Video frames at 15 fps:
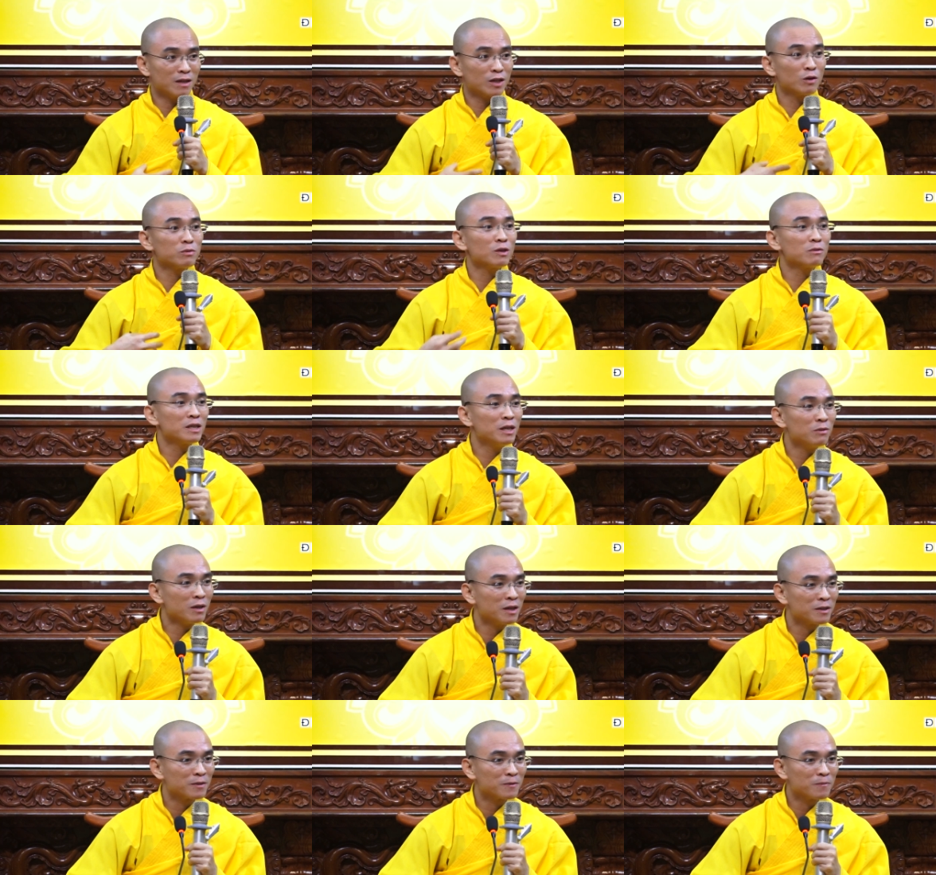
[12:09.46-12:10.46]
cúng chút xíu
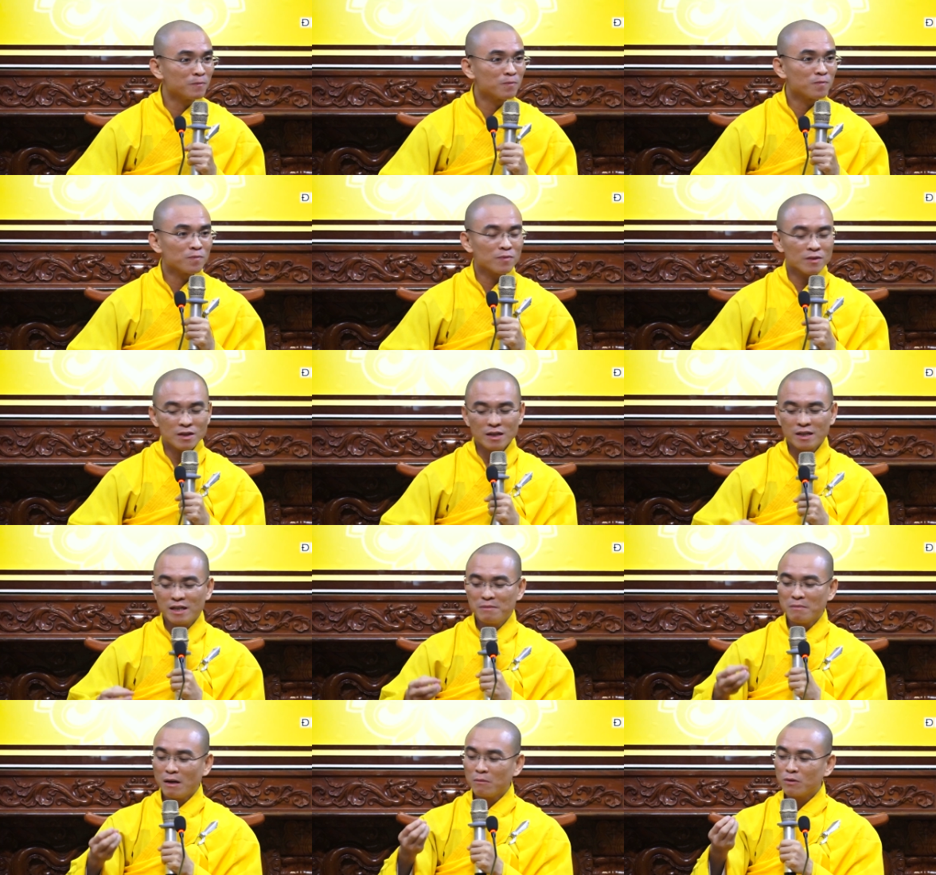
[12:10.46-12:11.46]
thôi. Thì khi
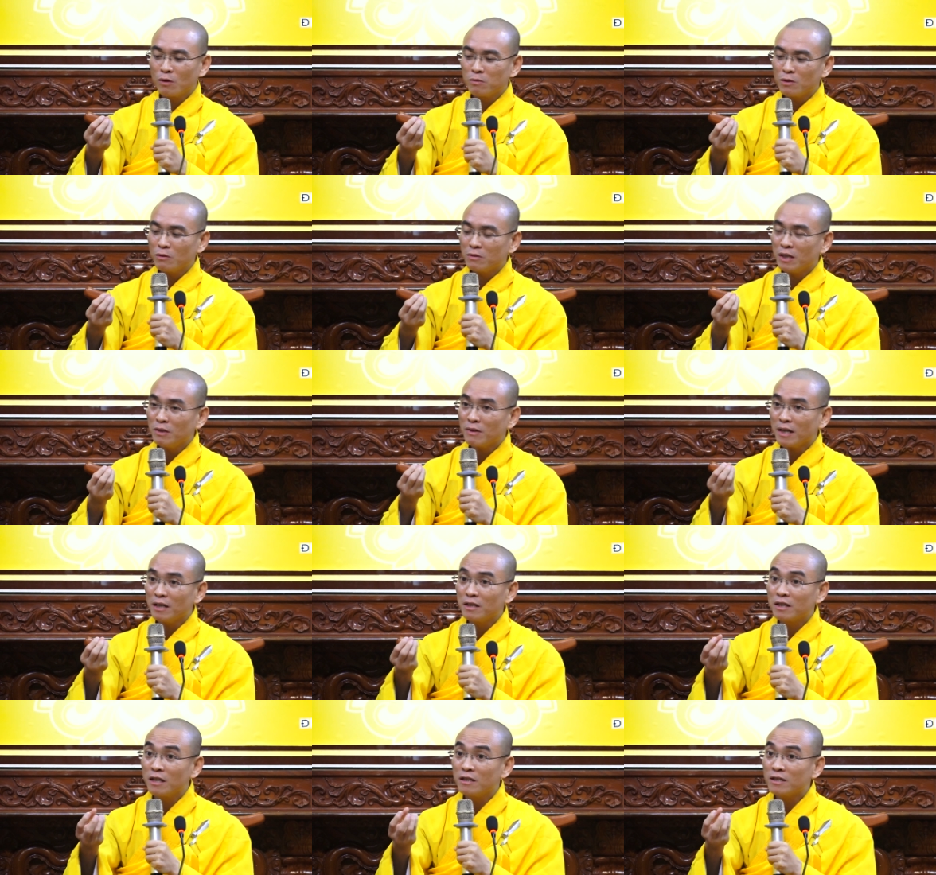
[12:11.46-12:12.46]
mà ông cúng chút xíu, cái
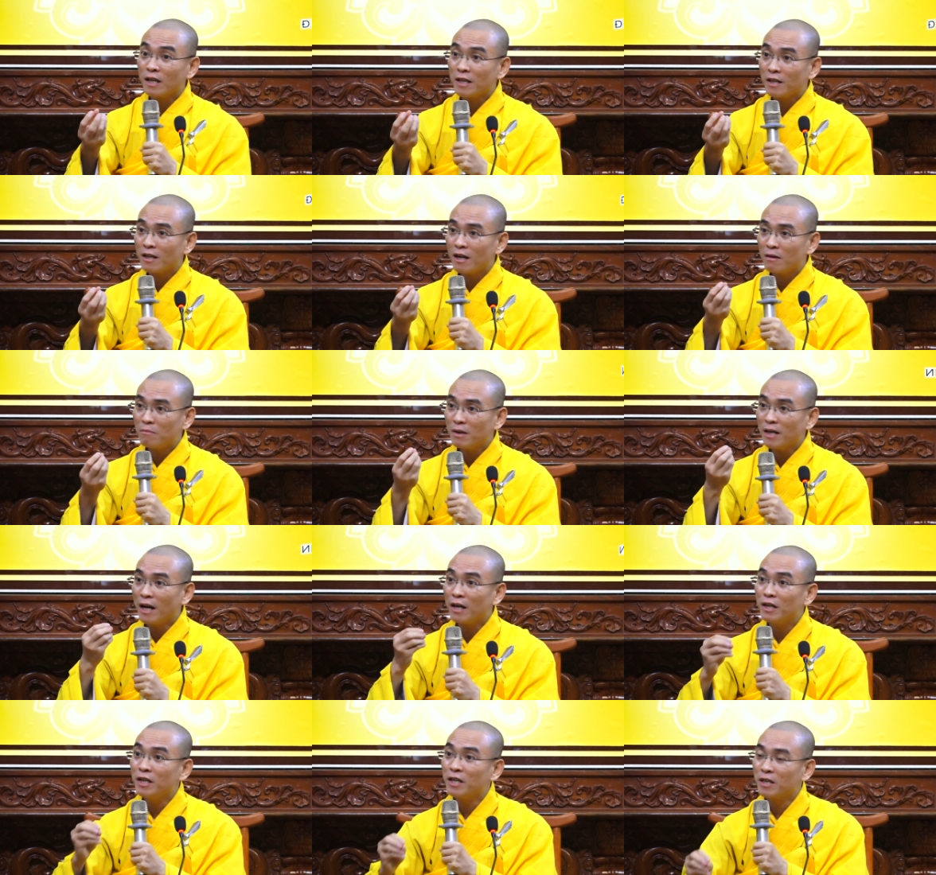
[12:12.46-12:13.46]
người cư sĩ đó mới để
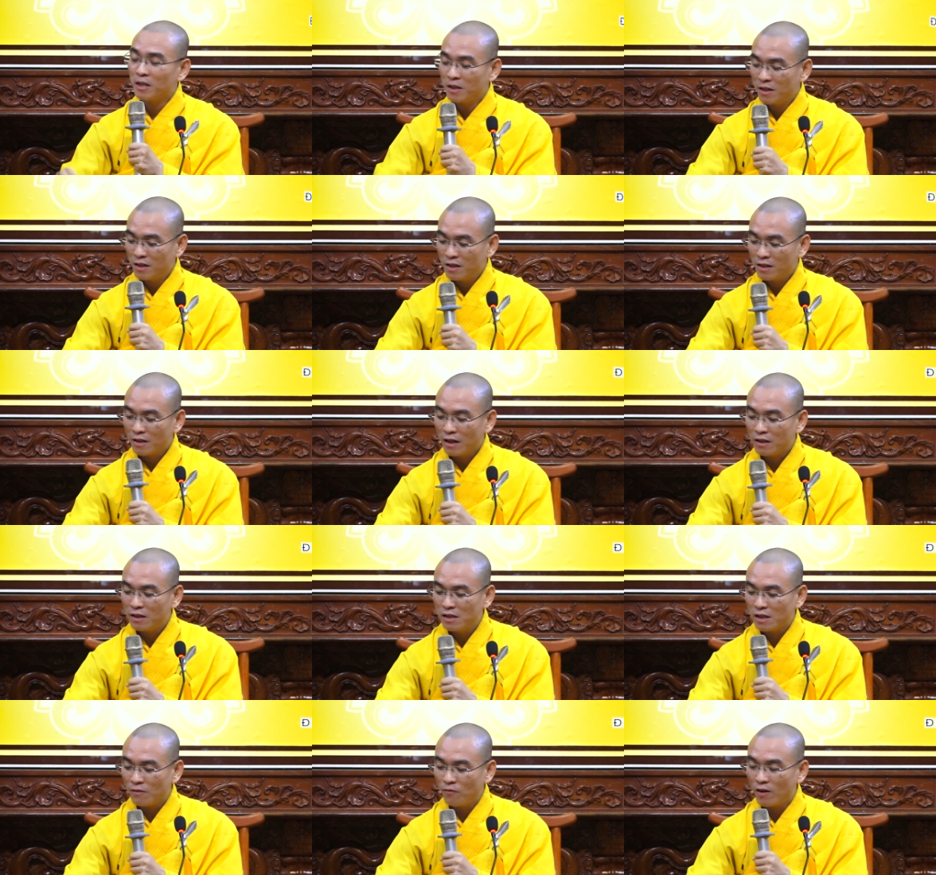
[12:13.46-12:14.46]

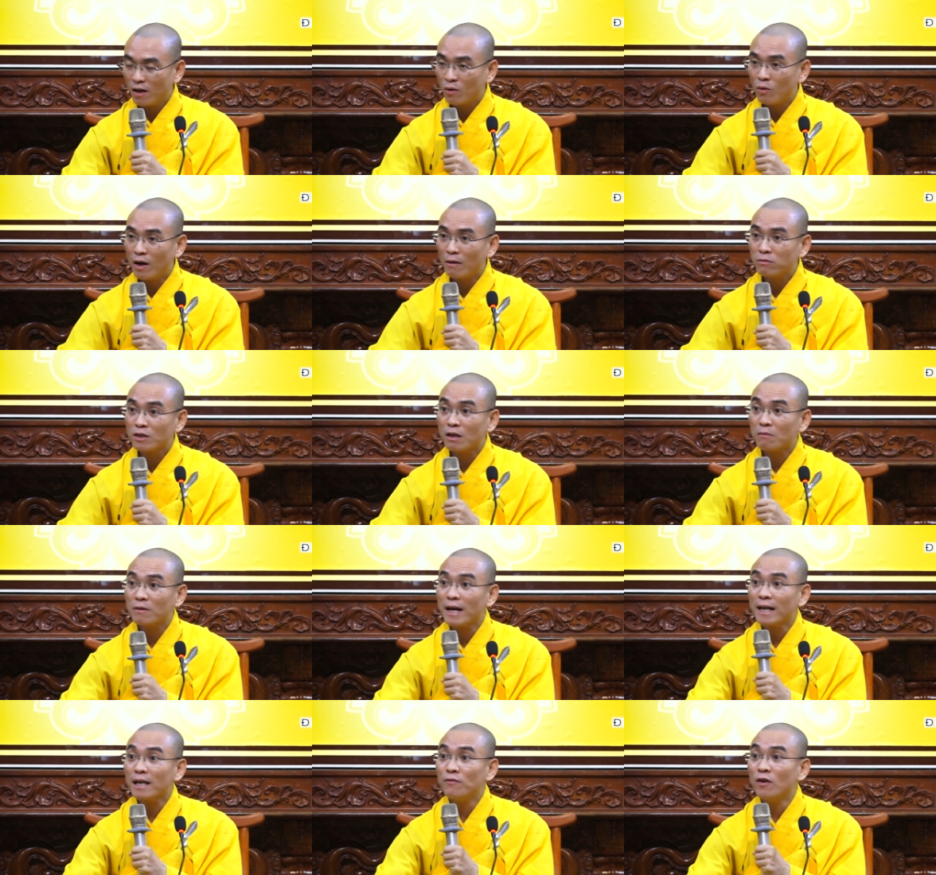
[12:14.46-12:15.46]
riêng cái phần của ông trong
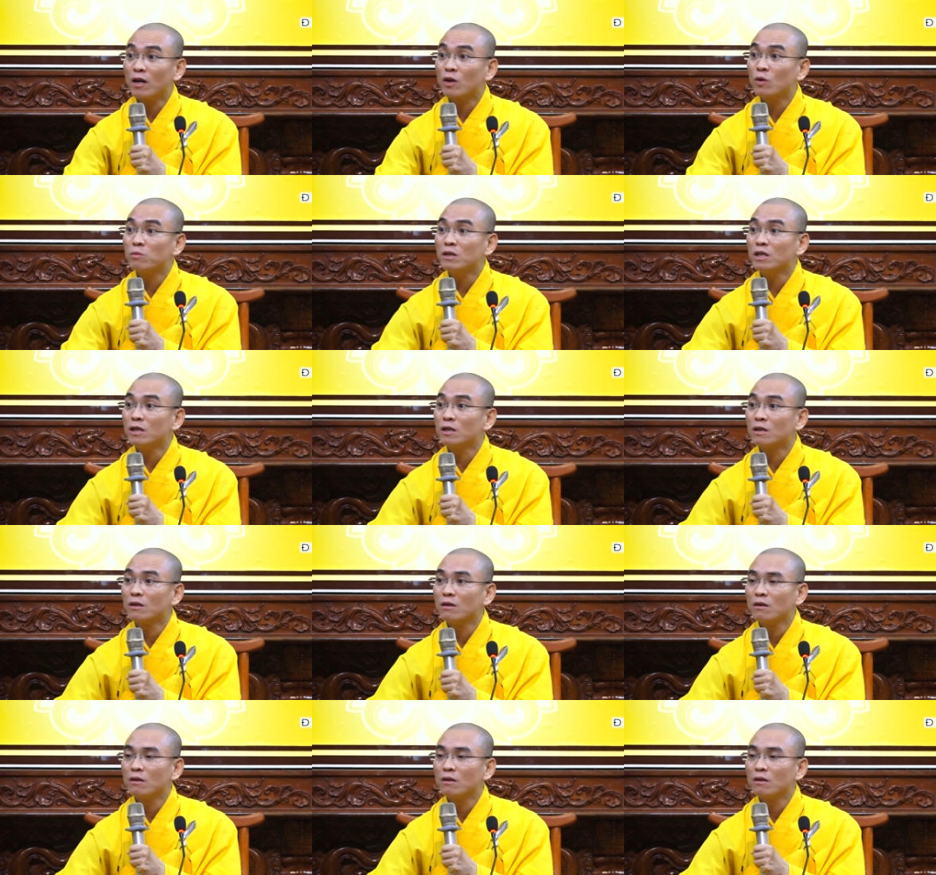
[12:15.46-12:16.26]
các cái phần cúng dường.